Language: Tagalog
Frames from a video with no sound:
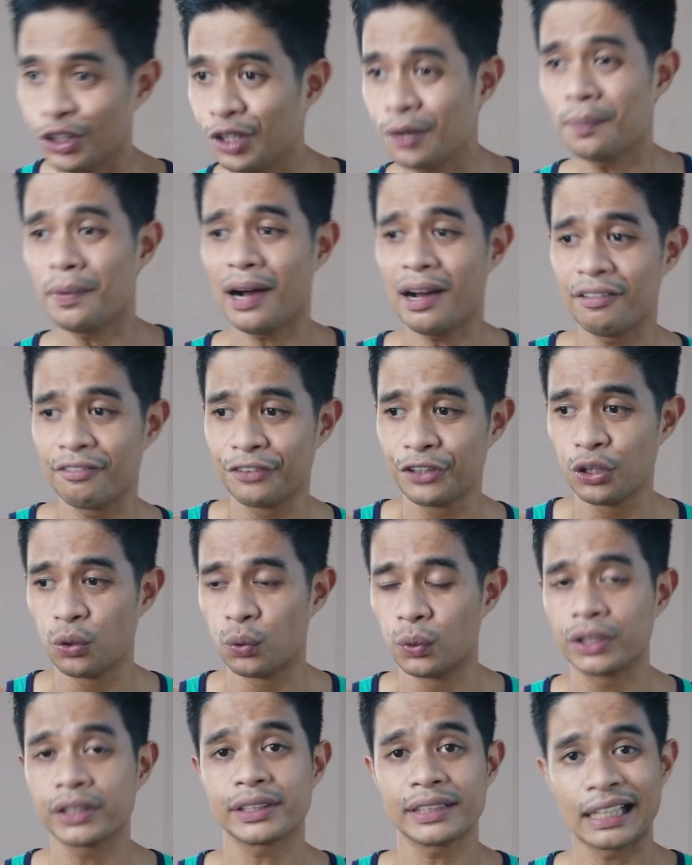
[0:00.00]
Yung mga
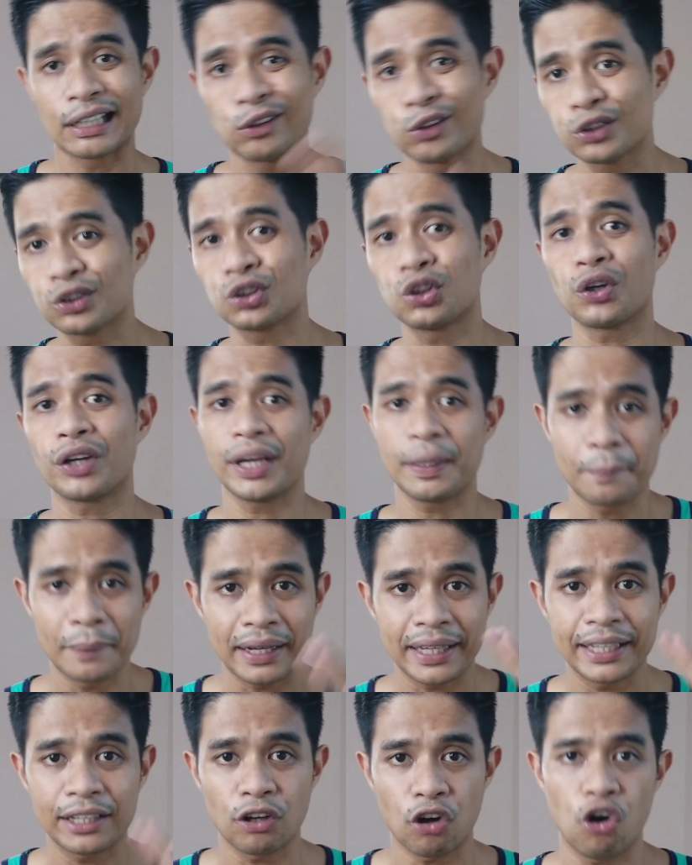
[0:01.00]
viewers na gusto ring
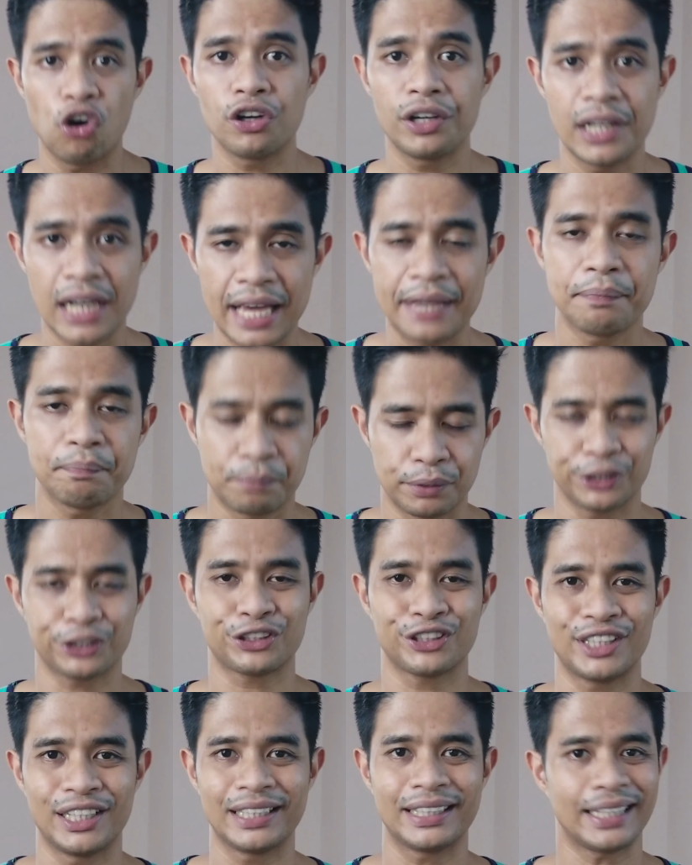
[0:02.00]
maging online
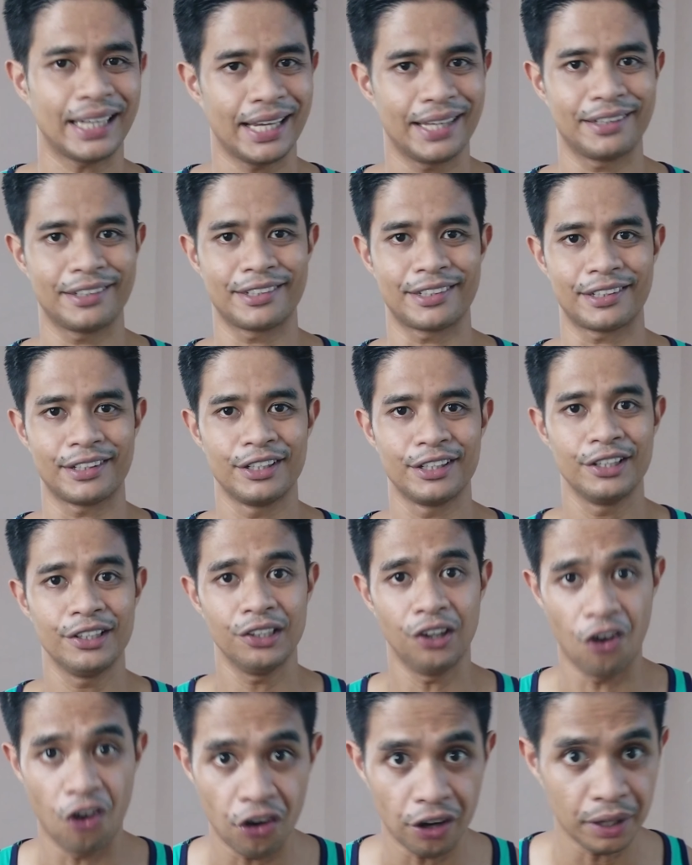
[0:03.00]
personal trainer.
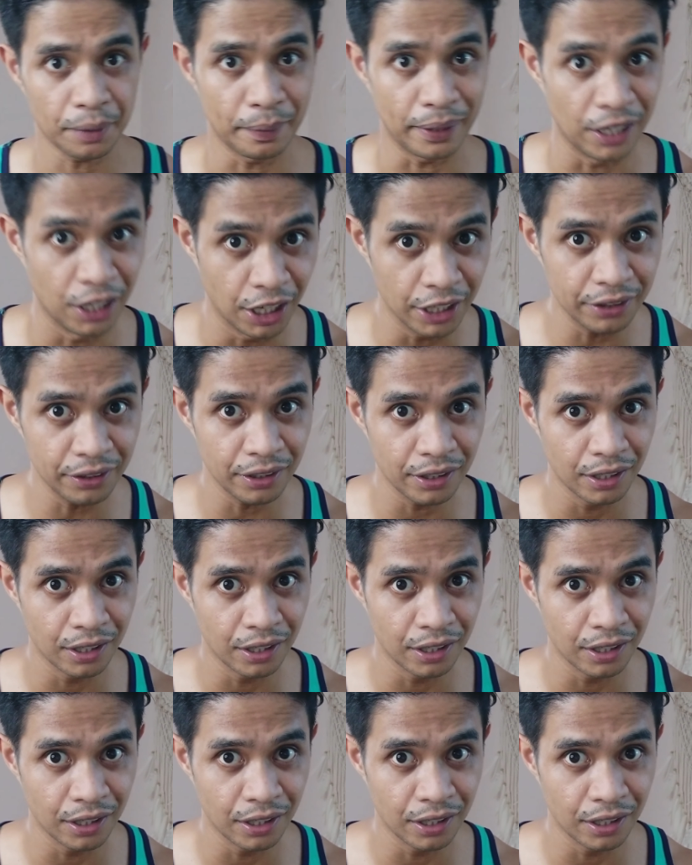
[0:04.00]
Okay ba yon?